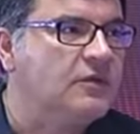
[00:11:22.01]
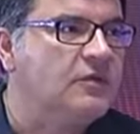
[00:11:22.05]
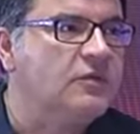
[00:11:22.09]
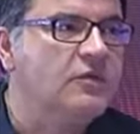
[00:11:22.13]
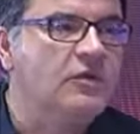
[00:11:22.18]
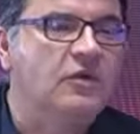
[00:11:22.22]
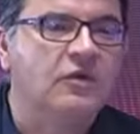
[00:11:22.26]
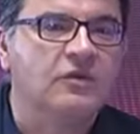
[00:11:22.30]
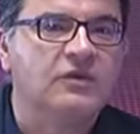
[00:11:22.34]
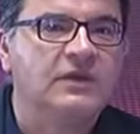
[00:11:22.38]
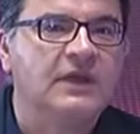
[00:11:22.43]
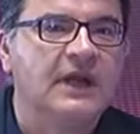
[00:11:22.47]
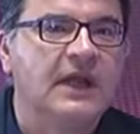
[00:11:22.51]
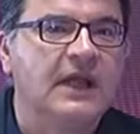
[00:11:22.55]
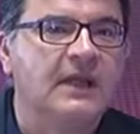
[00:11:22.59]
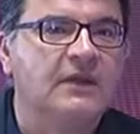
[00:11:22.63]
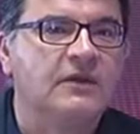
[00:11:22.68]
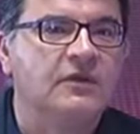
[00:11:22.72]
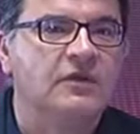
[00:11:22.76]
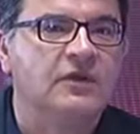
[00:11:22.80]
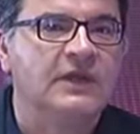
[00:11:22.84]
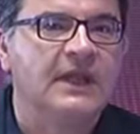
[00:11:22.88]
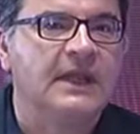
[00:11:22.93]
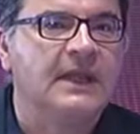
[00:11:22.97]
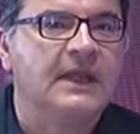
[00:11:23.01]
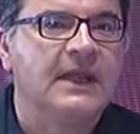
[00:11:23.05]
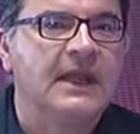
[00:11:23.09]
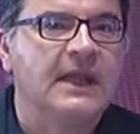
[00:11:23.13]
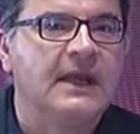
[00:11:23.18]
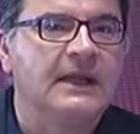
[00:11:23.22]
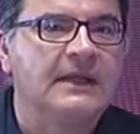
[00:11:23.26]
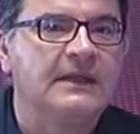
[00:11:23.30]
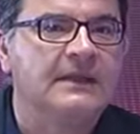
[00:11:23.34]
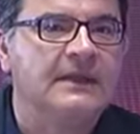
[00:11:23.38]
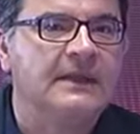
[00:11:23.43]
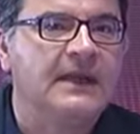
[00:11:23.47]
un contratto che
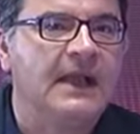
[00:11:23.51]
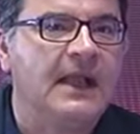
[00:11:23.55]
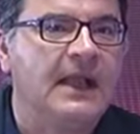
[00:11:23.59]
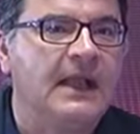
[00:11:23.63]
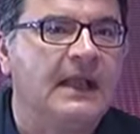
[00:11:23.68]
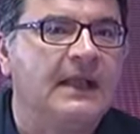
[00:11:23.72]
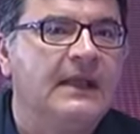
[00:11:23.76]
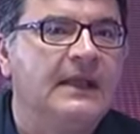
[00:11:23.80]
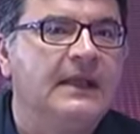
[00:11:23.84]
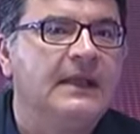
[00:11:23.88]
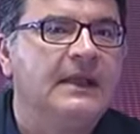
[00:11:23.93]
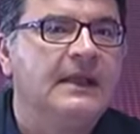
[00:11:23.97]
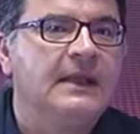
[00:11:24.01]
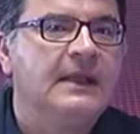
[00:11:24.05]
garantirà,